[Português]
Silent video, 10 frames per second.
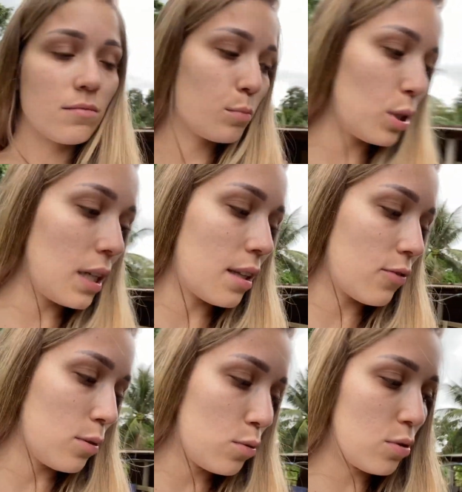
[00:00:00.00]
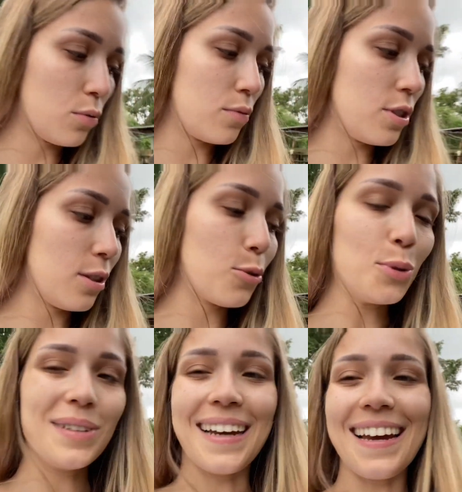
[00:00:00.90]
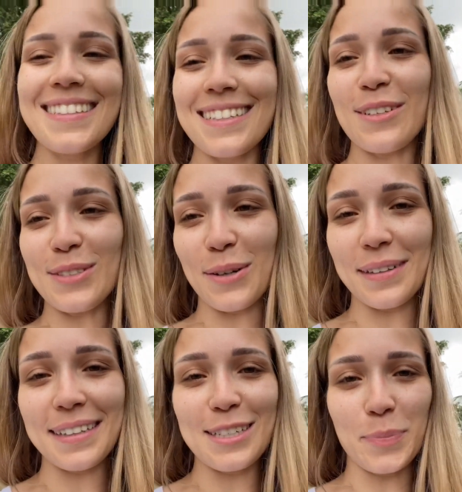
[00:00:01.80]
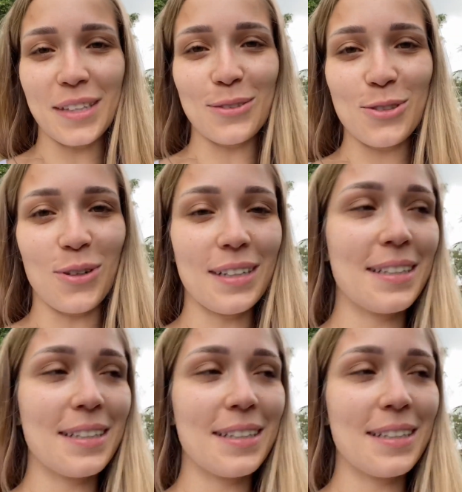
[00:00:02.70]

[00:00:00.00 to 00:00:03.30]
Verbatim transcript: porque ele tá ficando solto o dia todo, graças a Deus, agora ele tá respeitando o choque.